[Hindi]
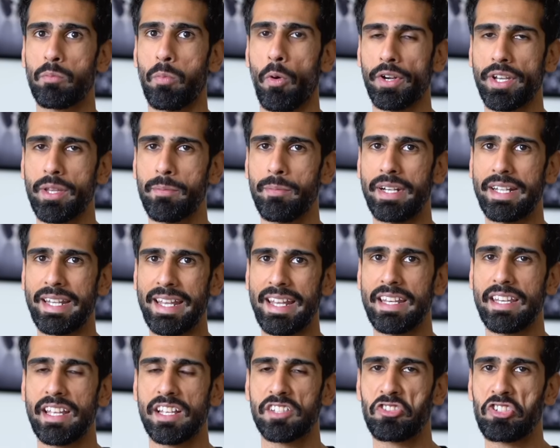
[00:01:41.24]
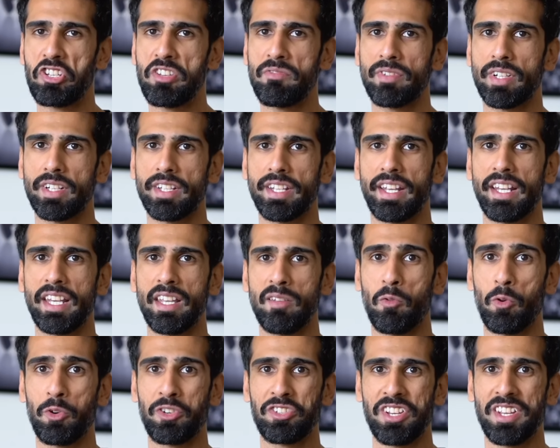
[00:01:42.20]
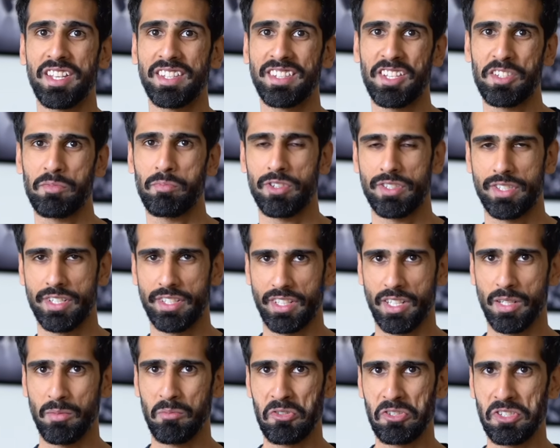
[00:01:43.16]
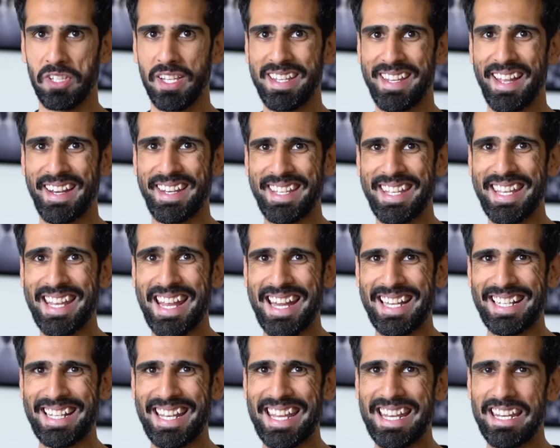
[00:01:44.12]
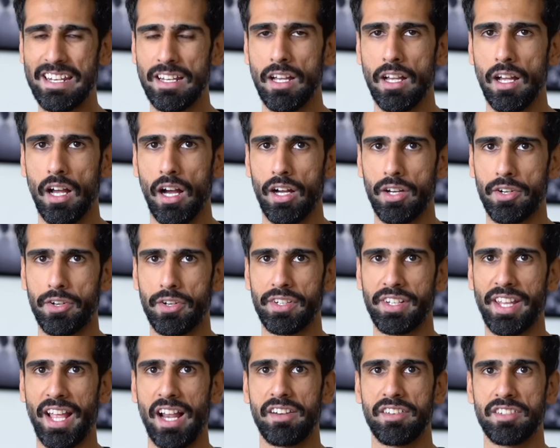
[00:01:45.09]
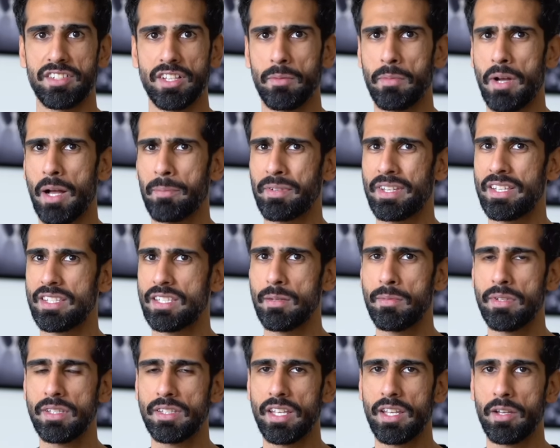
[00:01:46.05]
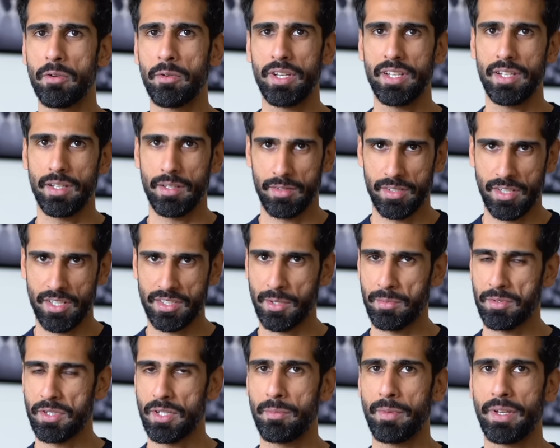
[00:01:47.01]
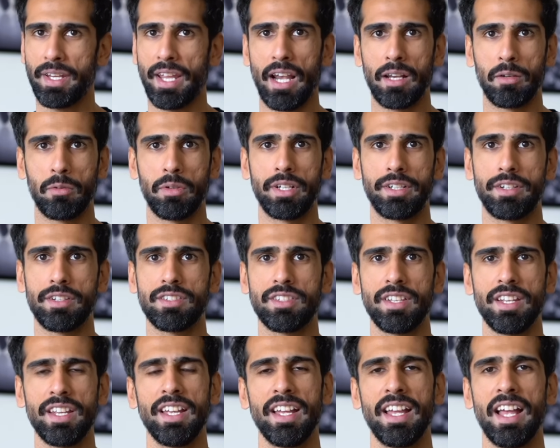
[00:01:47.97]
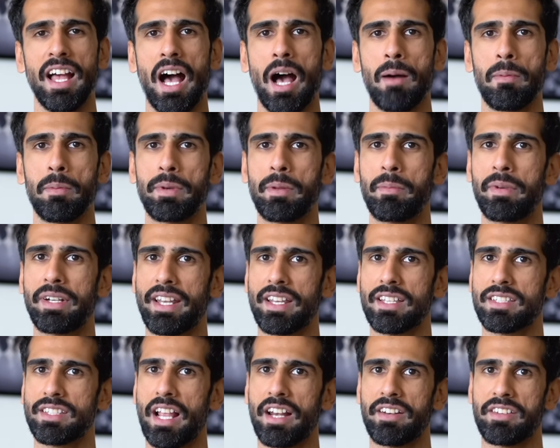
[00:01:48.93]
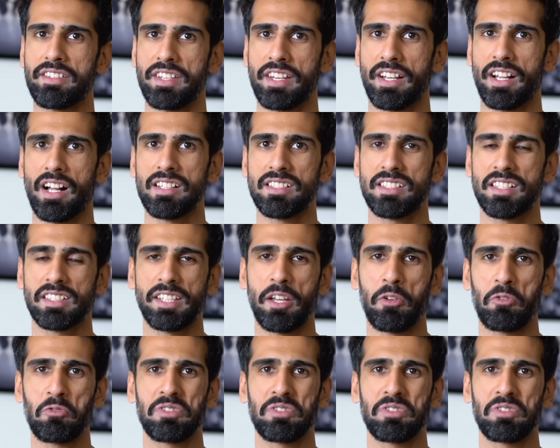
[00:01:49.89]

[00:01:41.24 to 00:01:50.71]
बॉडी मेंटेन या अचीव करने के लिए वो होनी चाहिए 10 परसेंट कम उससे यानी कि 1800 कैलोरीज अब आप किसी भी दिए हुए डिस्क्रिप्शन में कैलकुलेटर से आप अपनी मेंटेनेंस कैलोरीज निकाल सकते हैं और